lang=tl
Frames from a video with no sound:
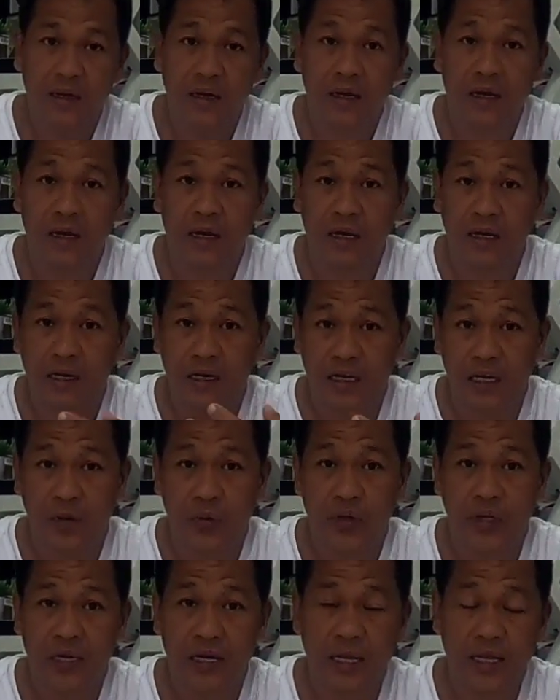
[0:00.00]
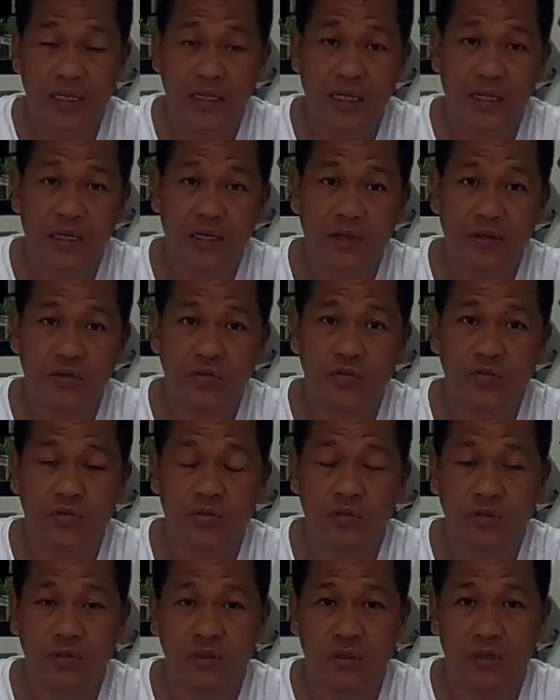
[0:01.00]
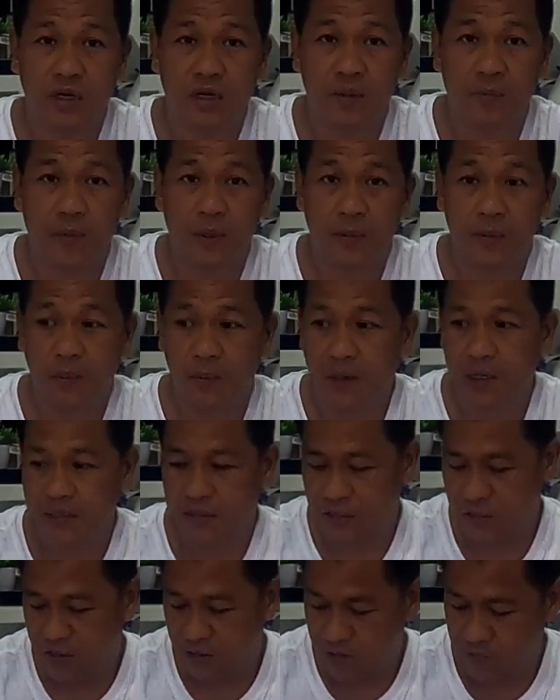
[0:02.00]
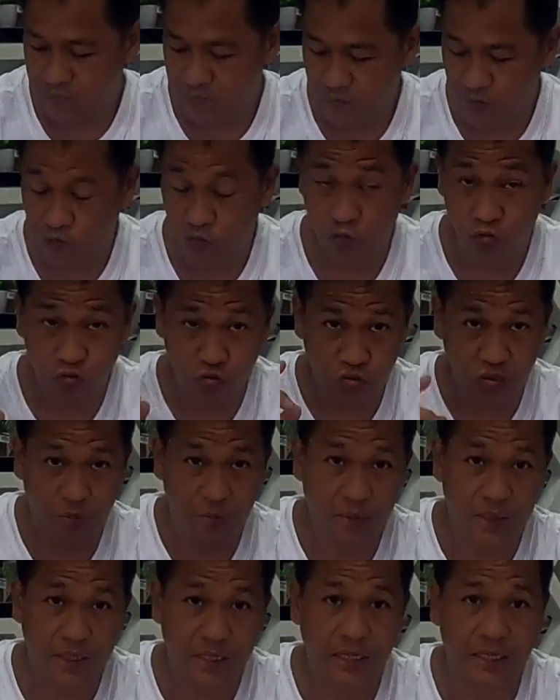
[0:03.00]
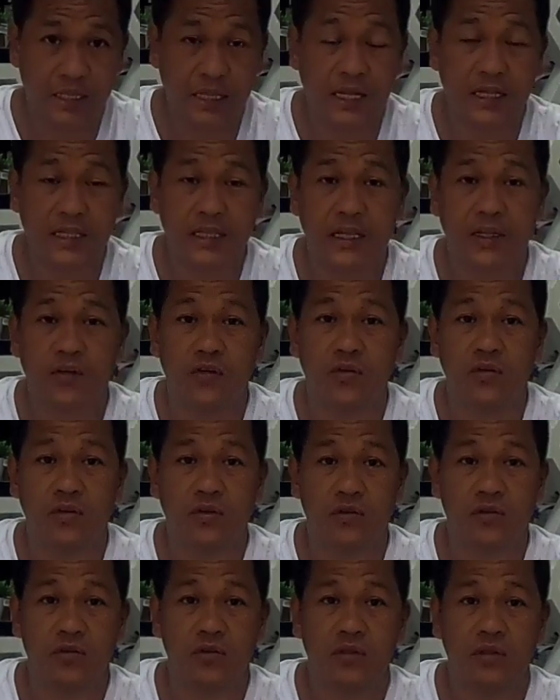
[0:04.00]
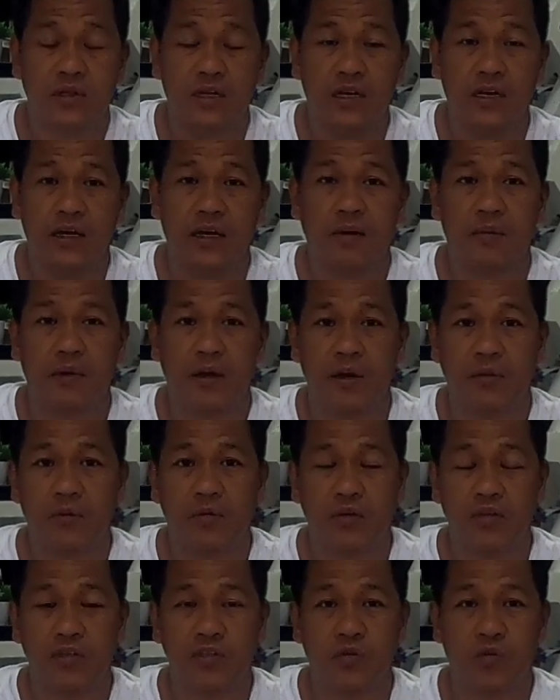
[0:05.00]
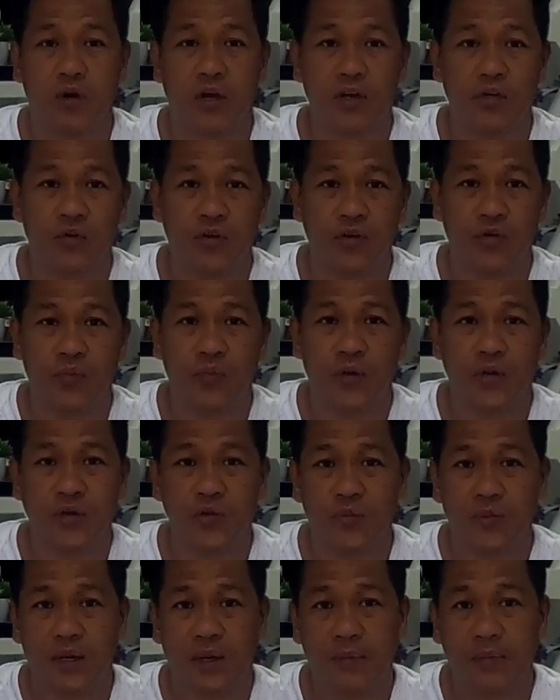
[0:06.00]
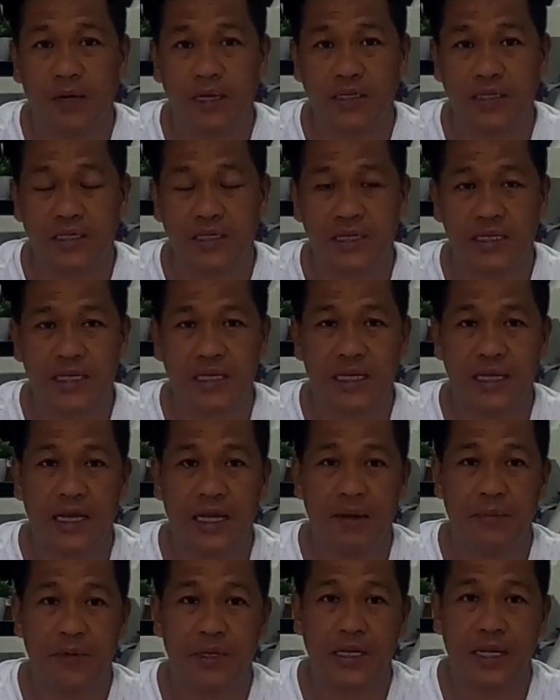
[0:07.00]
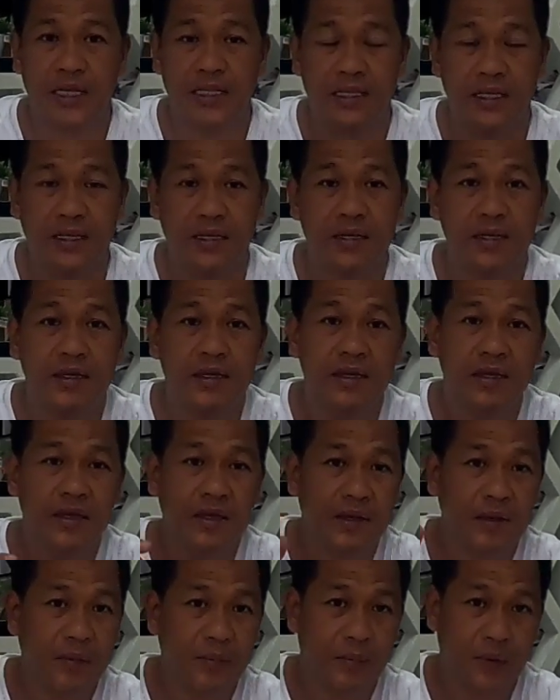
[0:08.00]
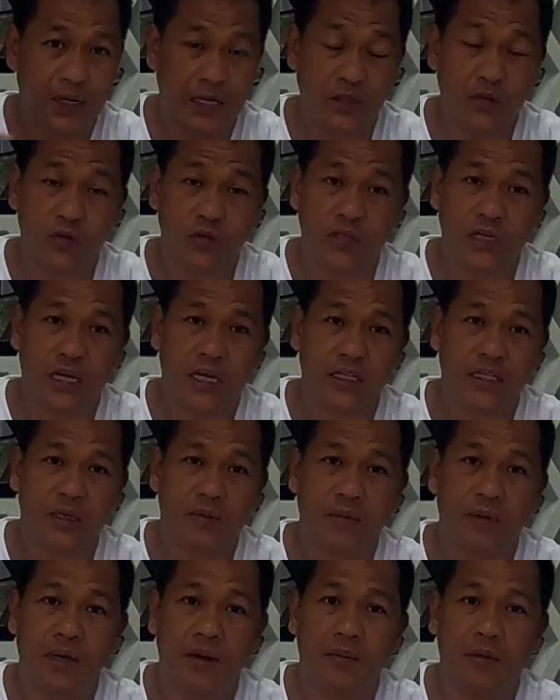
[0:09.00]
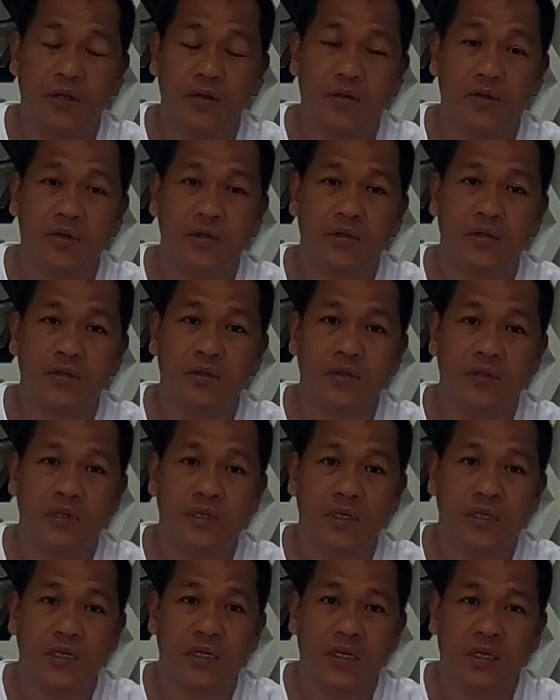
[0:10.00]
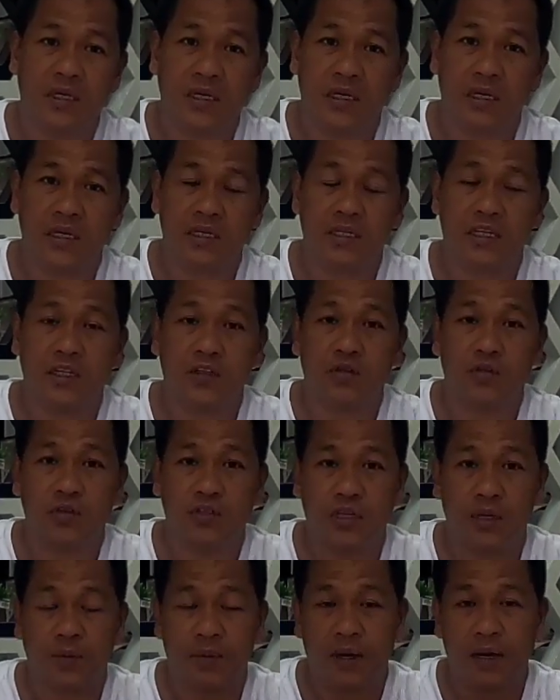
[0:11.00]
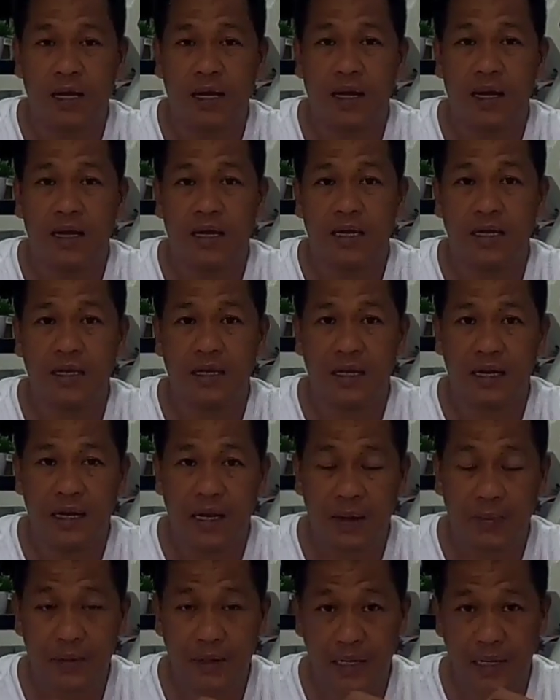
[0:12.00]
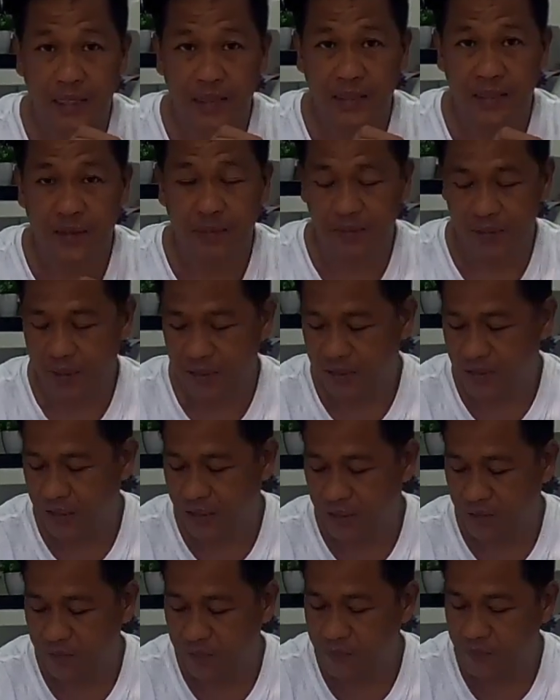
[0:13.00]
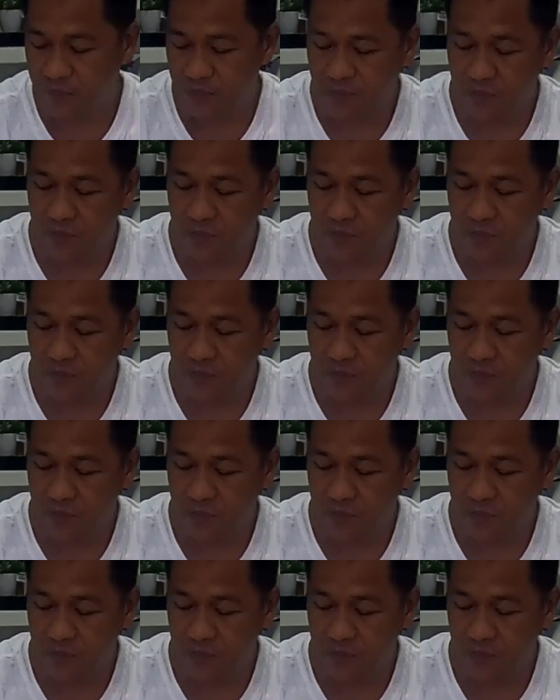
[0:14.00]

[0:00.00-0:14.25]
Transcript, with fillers: uh, gagawin na natin yung uh, pagbabaksin. So, doon sa mga nagtatanong, uh, mga boss, kung ano-ano ba yung mga vaccine na ginagamit natin, para dun sa ating mga manok and then dun sa mga ginagamit natin na breeding